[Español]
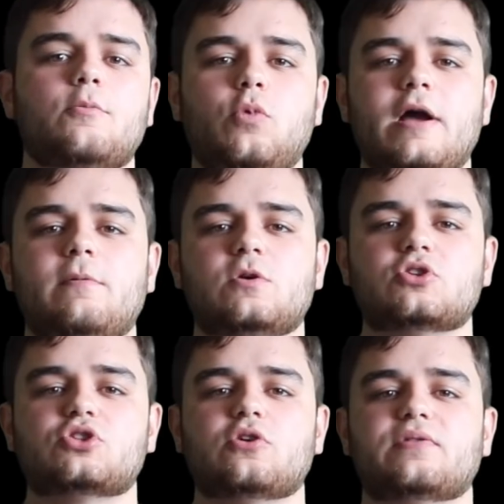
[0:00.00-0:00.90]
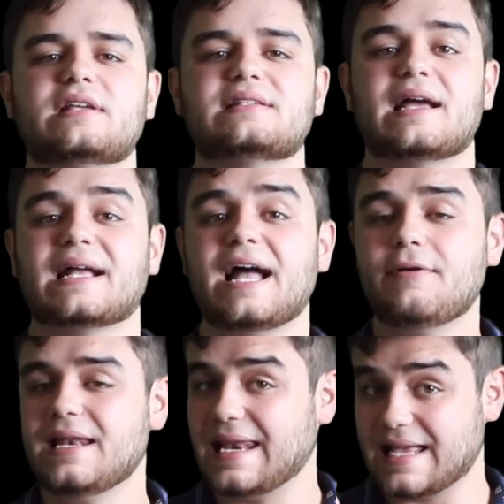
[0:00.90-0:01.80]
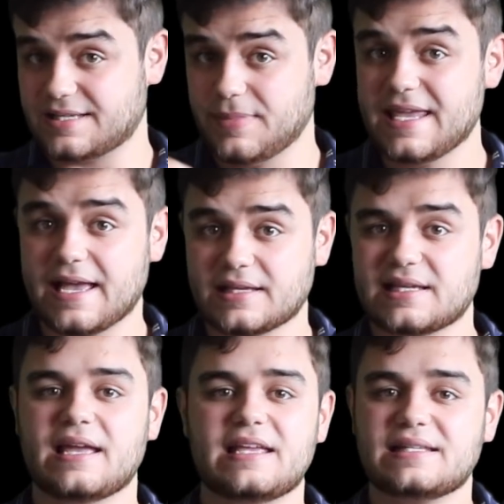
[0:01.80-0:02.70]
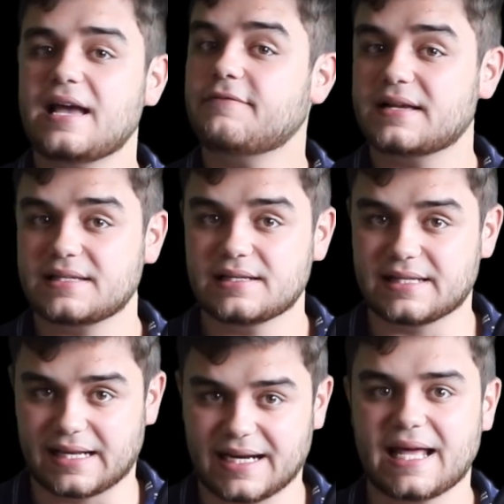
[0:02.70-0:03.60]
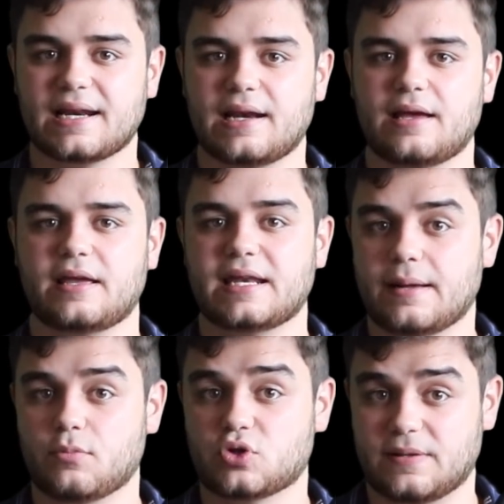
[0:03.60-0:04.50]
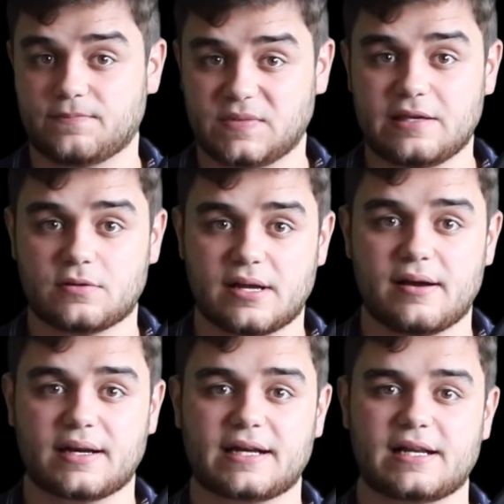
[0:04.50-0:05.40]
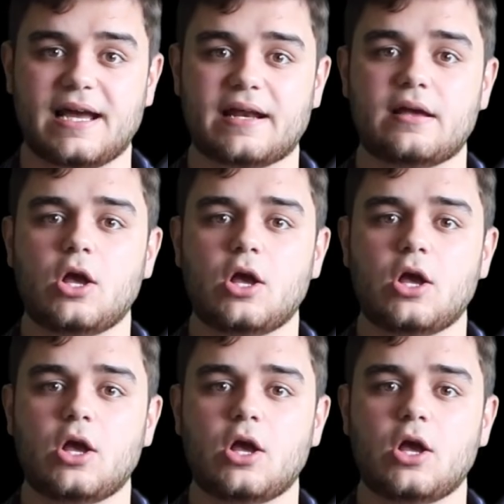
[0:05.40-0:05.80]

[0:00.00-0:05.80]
pueblos donde se acaben las vías y sea fácil cerrarla en ambos sentidos, cabe recalcar,